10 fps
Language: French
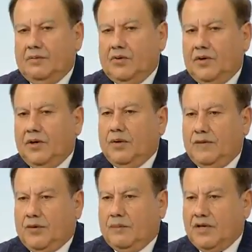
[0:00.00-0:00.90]
que l'Afrique a
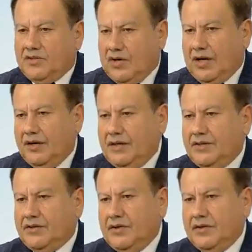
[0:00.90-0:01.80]
besoin d'investir dans de
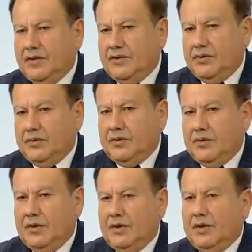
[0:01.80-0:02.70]
nombreuses
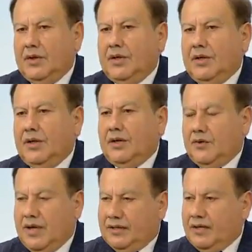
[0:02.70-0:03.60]
industries,
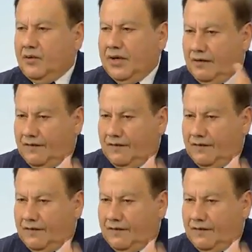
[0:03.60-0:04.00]
s'éloignant un petit peu du